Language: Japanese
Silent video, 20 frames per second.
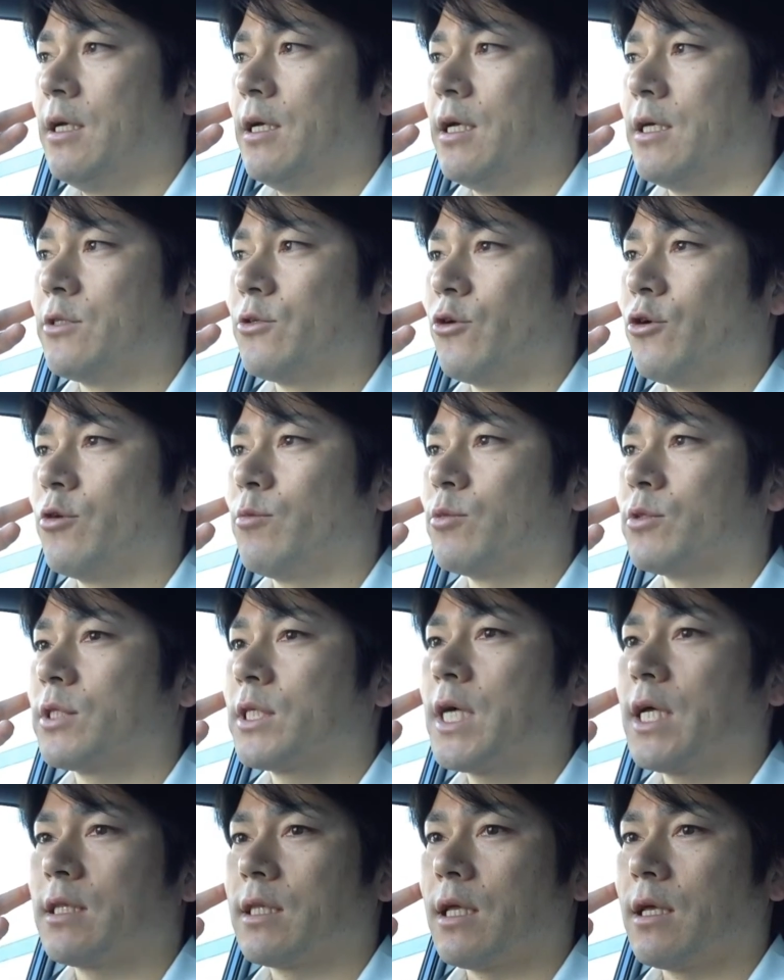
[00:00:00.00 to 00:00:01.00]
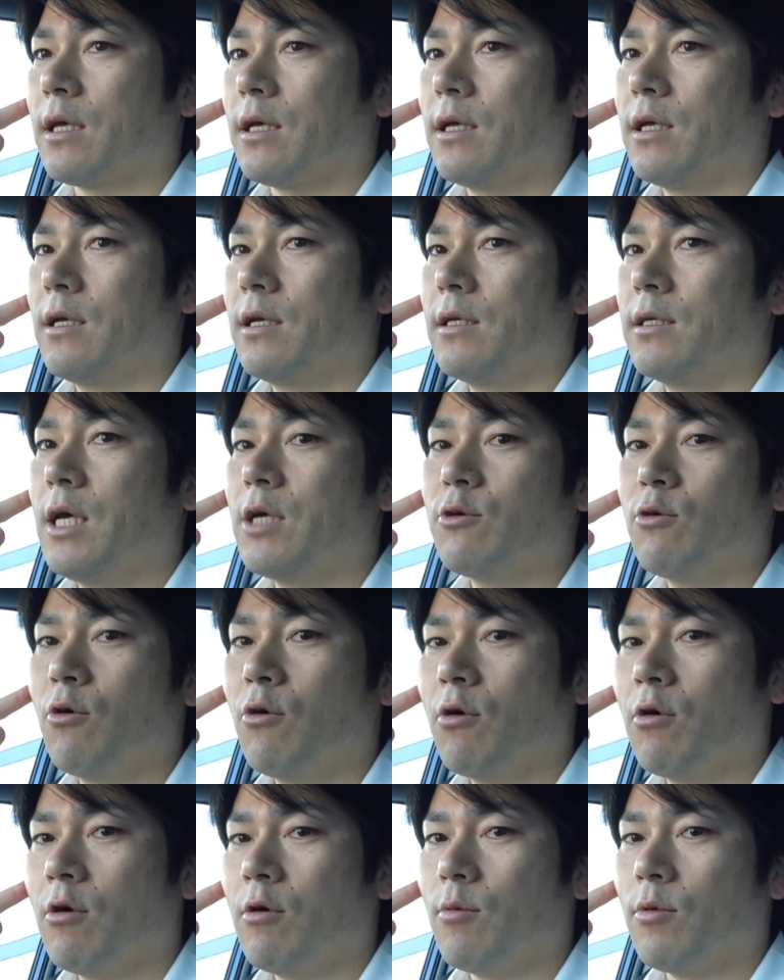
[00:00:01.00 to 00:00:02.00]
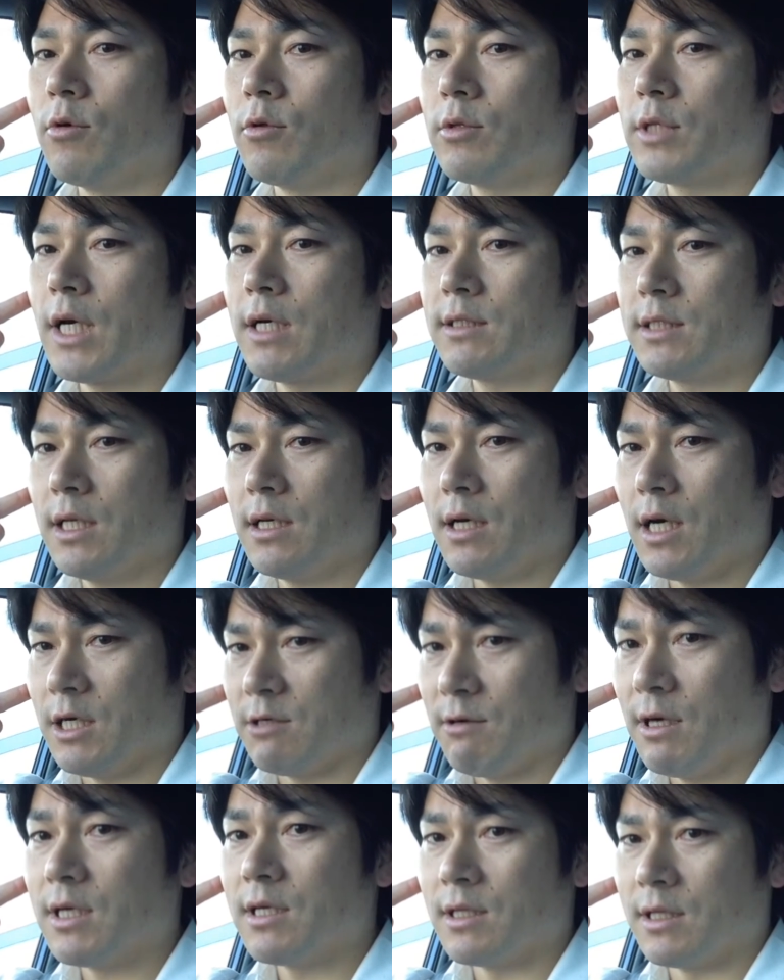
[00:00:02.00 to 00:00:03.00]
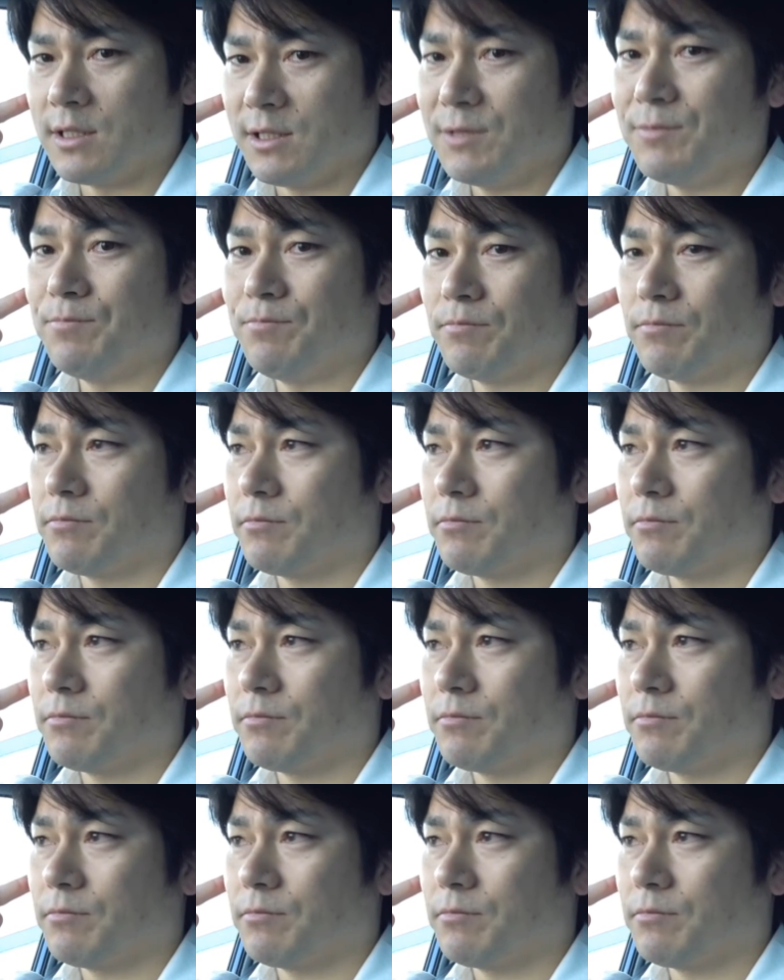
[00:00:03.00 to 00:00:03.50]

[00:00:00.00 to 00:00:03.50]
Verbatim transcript: えそういうのも使ってやる方法もたくさんあるわけです。